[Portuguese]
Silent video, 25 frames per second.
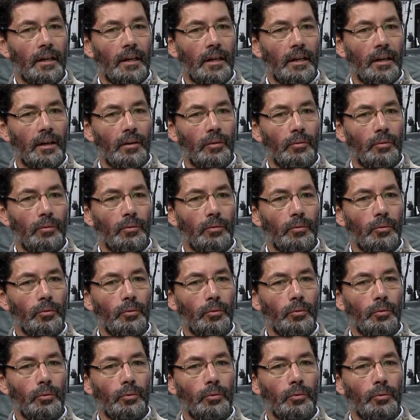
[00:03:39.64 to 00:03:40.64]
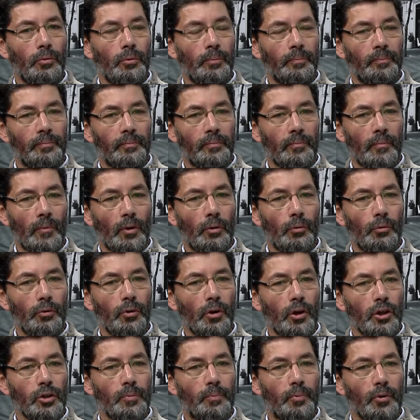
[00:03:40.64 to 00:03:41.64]
uh, uh, o, ou
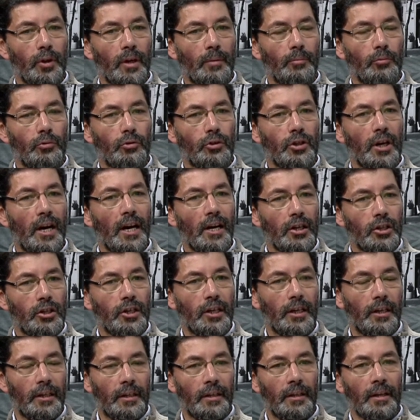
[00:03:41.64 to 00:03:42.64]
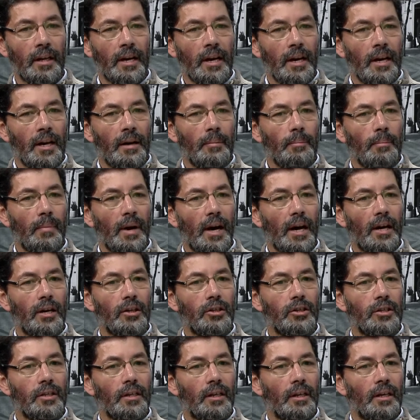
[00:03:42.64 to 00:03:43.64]
nós podemos agir,
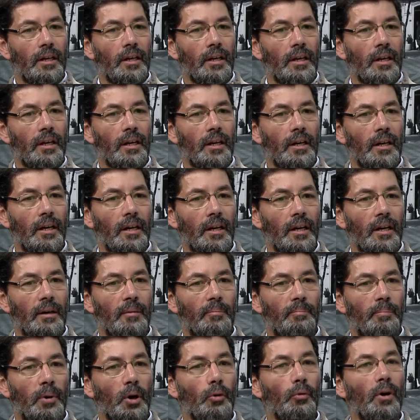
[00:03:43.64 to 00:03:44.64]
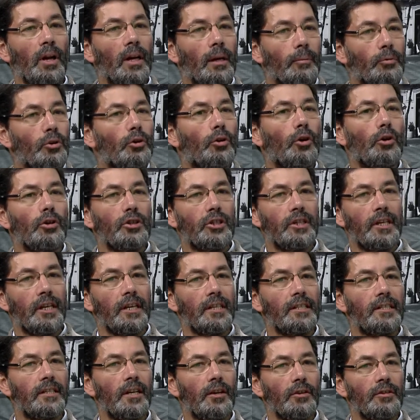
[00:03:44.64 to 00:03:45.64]
mas uh, para um alívio de
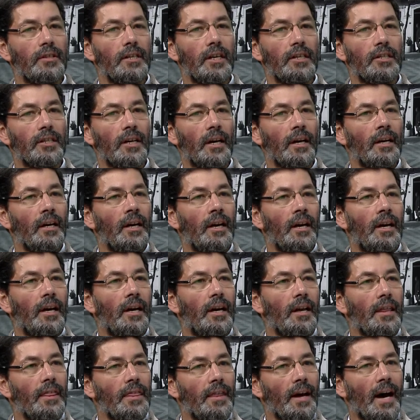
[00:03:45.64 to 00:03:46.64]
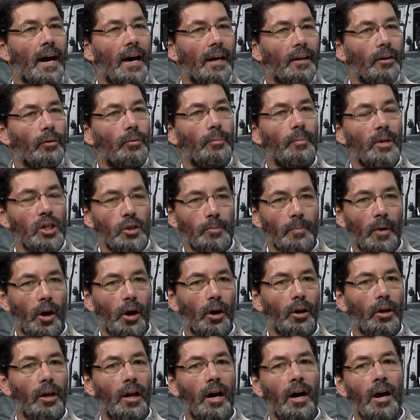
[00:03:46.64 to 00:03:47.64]
consciência, ou seja, dar uma
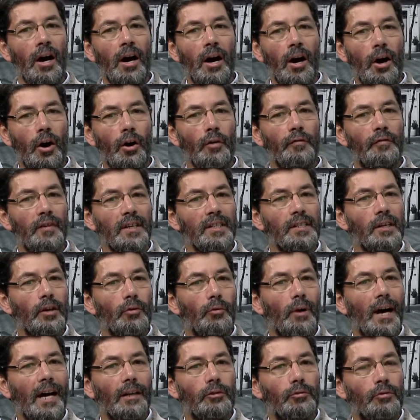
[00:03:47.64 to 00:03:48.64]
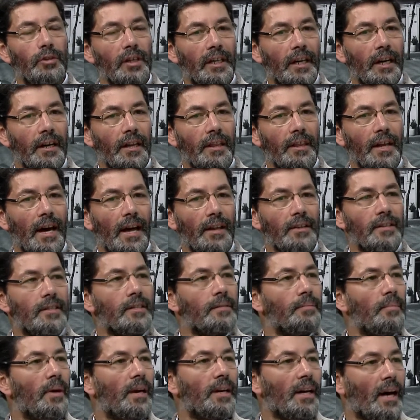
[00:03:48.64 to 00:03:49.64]
esmola ou fazer um ato de caridade
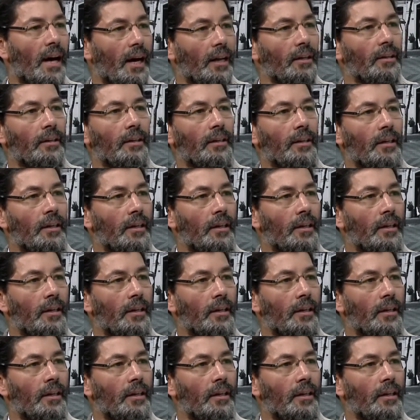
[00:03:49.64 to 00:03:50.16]
semanal,